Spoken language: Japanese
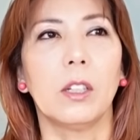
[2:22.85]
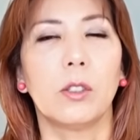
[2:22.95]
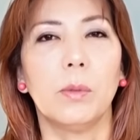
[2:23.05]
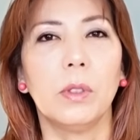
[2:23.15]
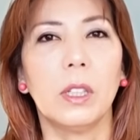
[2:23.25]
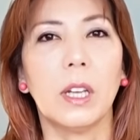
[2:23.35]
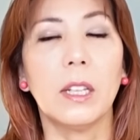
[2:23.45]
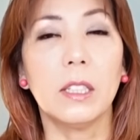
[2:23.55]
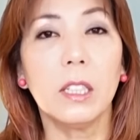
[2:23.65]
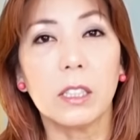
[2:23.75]
自分が
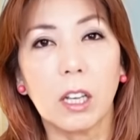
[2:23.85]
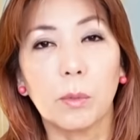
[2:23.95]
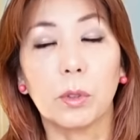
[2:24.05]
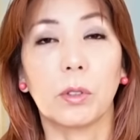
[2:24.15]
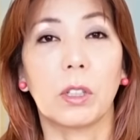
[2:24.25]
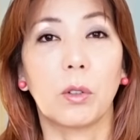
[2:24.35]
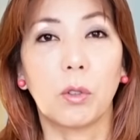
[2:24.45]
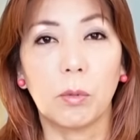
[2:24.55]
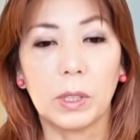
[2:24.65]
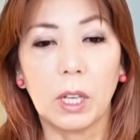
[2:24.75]
大事にしたいものとか
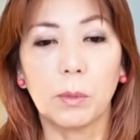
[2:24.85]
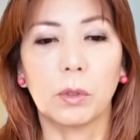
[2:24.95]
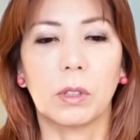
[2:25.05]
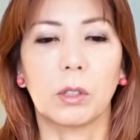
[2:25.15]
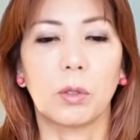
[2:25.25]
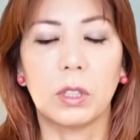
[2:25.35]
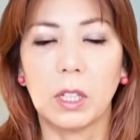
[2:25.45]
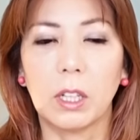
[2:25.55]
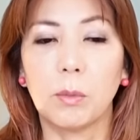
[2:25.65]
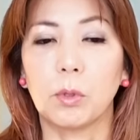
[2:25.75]
喜びたいものとか取り入
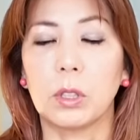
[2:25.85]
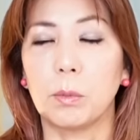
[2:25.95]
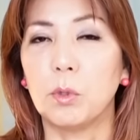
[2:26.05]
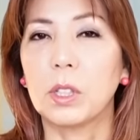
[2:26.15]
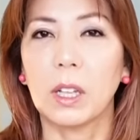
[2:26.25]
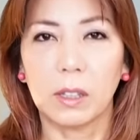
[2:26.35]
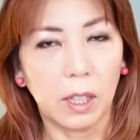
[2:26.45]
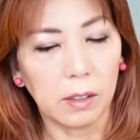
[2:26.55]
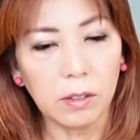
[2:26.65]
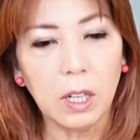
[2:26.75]
れたいものに向かっ
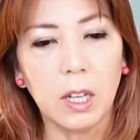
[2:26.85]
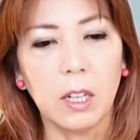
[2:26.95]
ていく